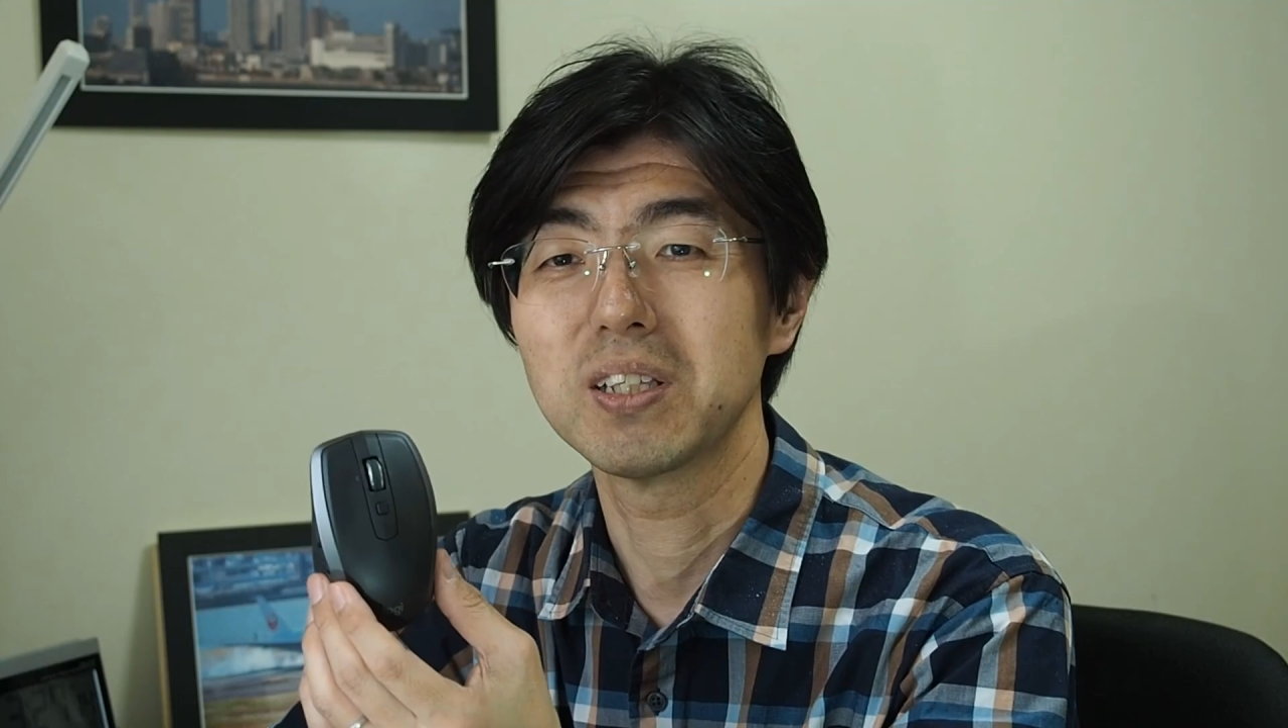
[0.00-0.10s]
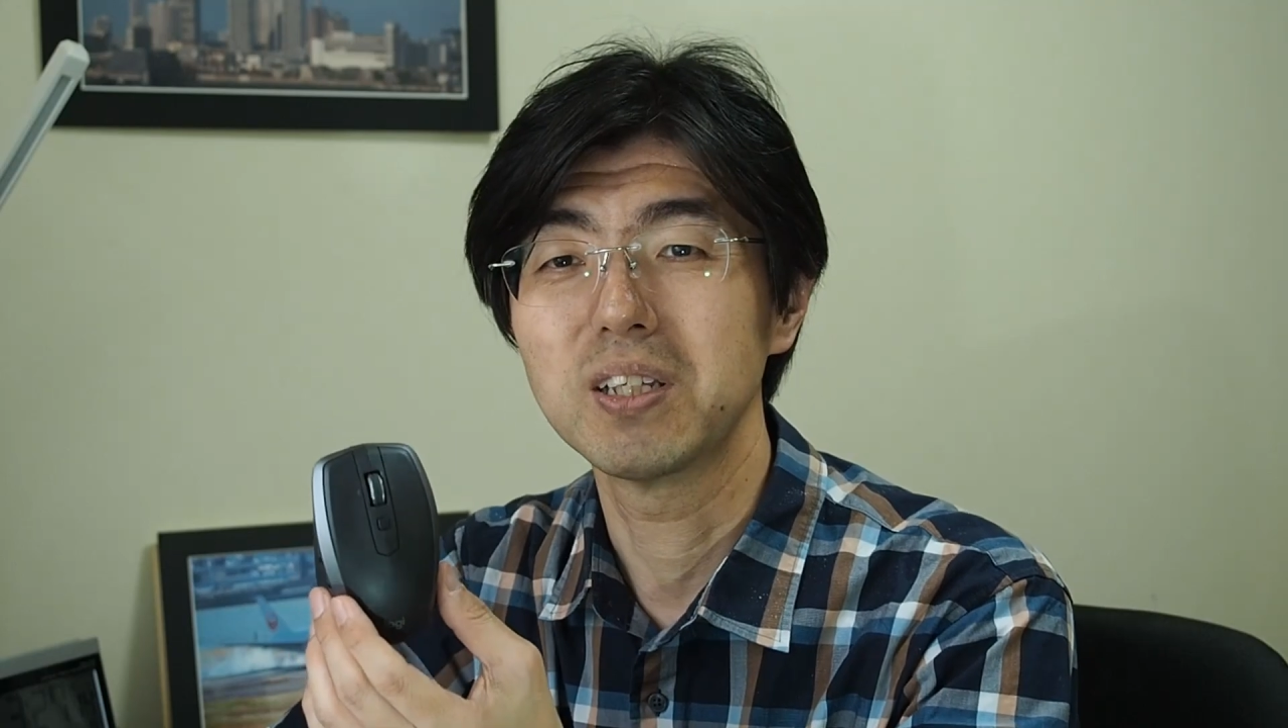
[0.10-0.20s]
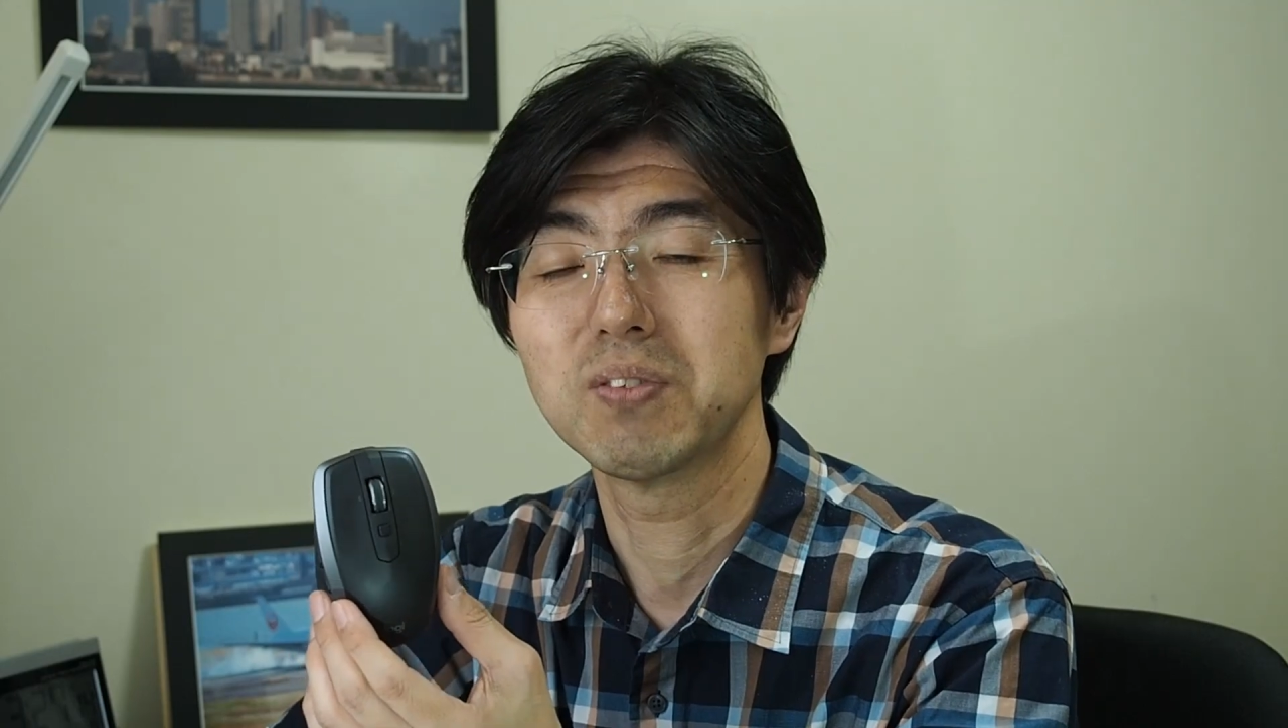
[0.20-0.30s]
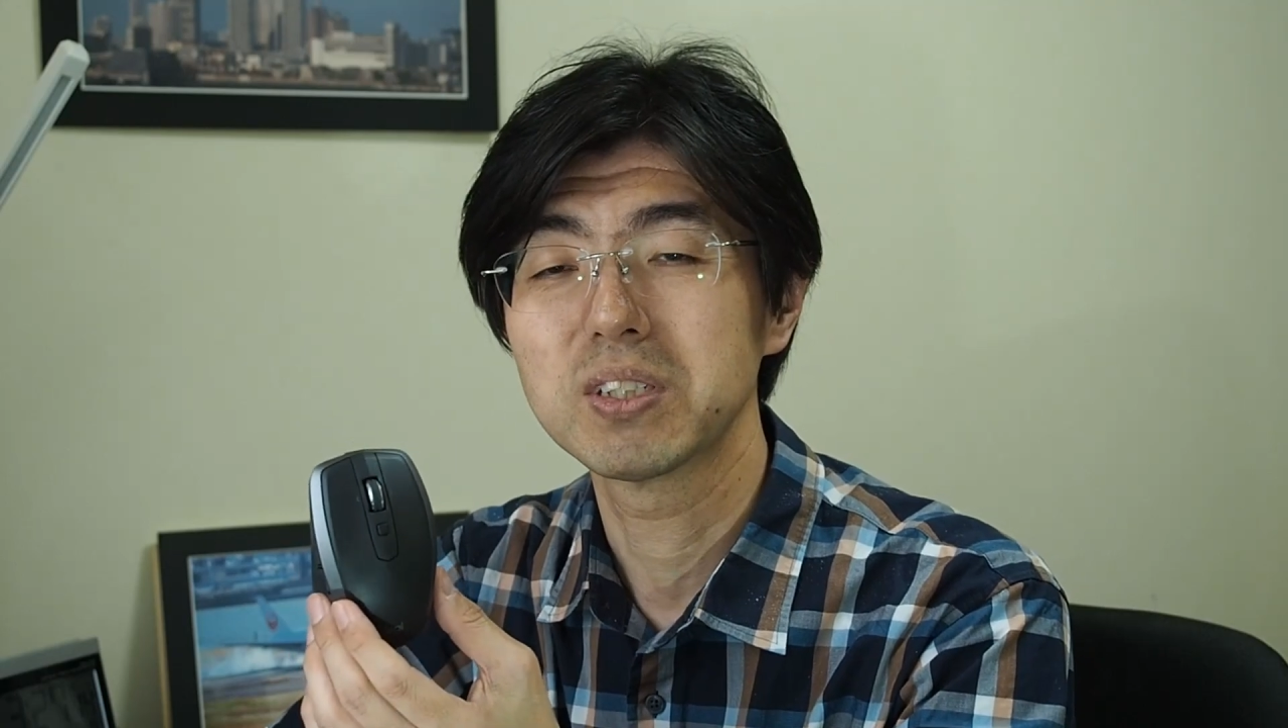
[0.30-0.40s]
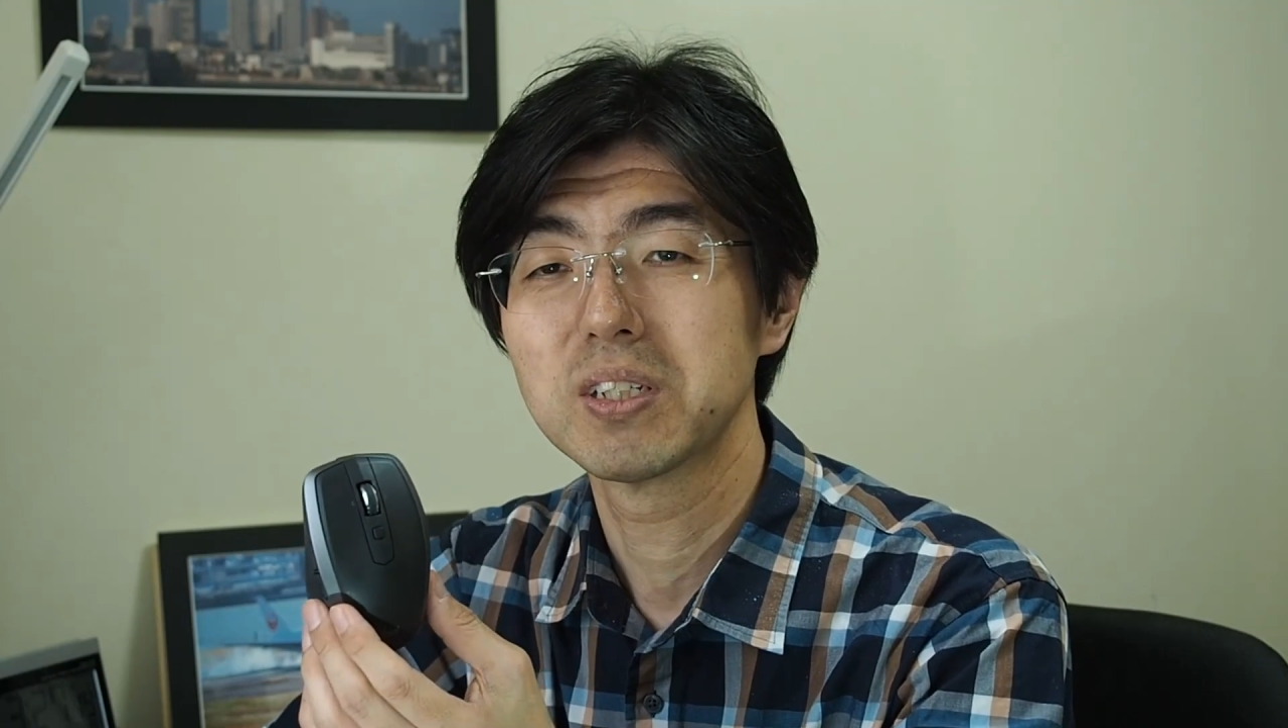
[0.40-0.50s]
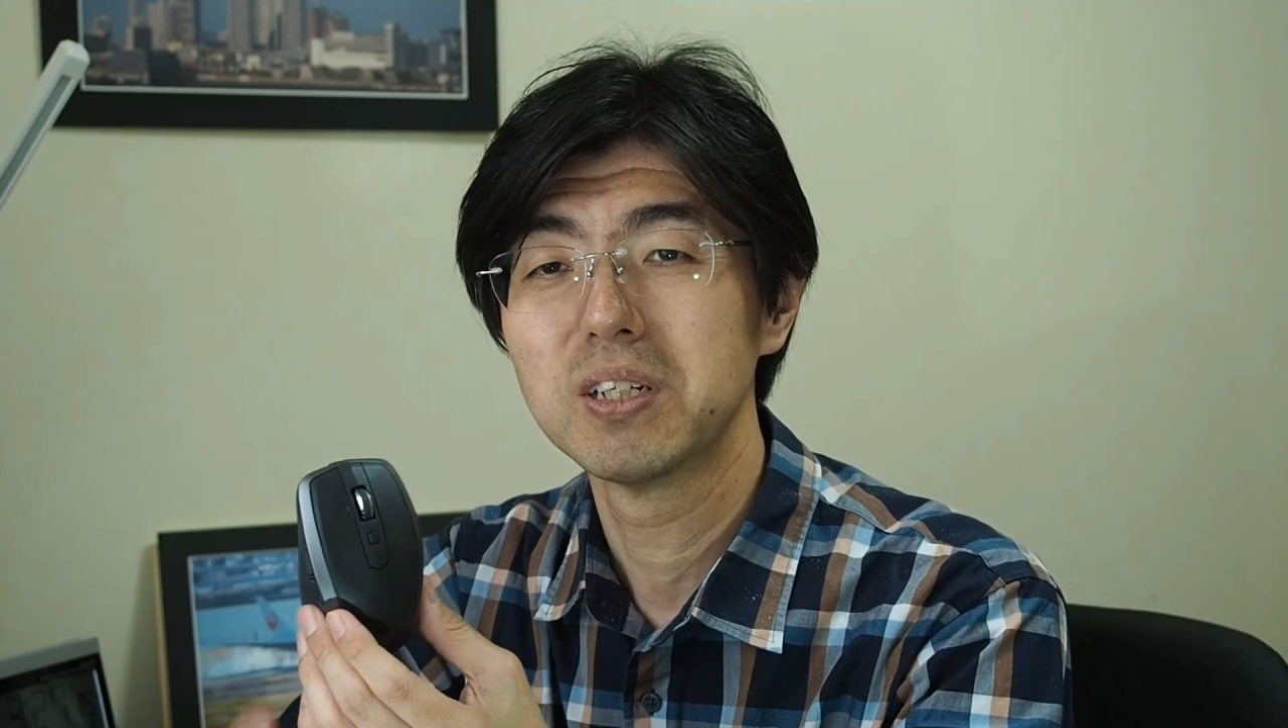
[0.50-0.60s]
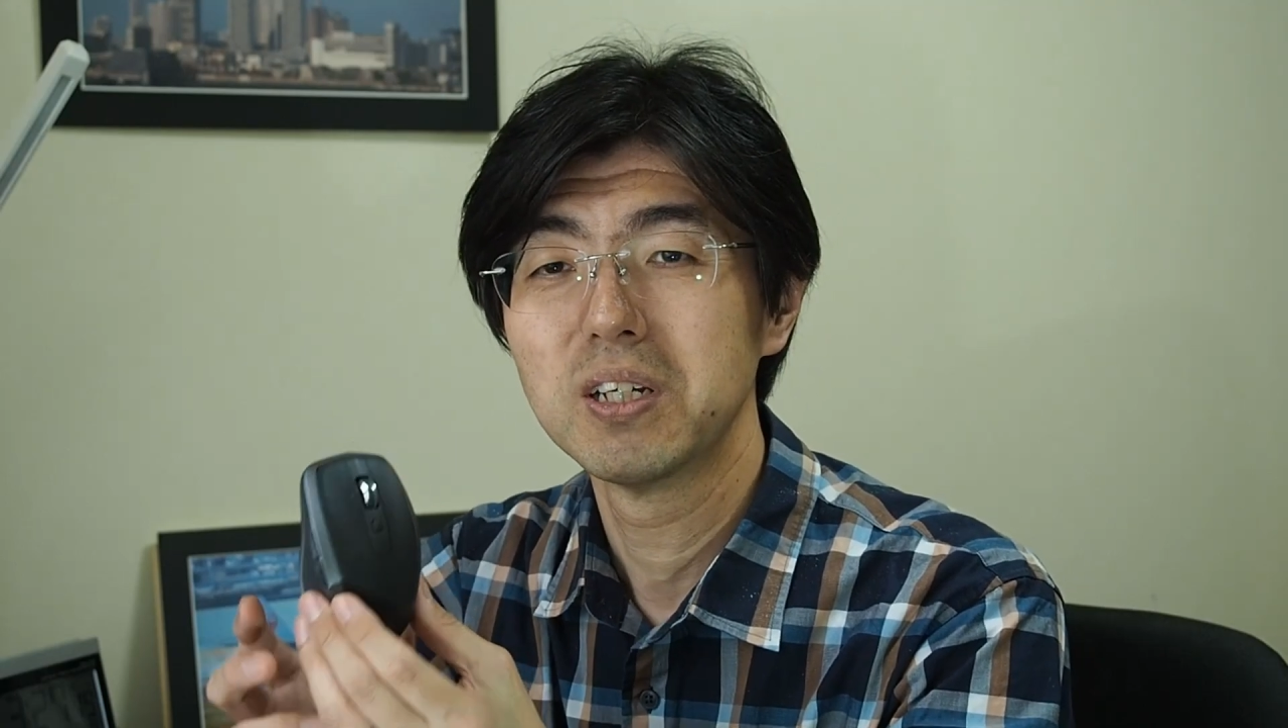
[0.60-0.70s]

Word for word: ています、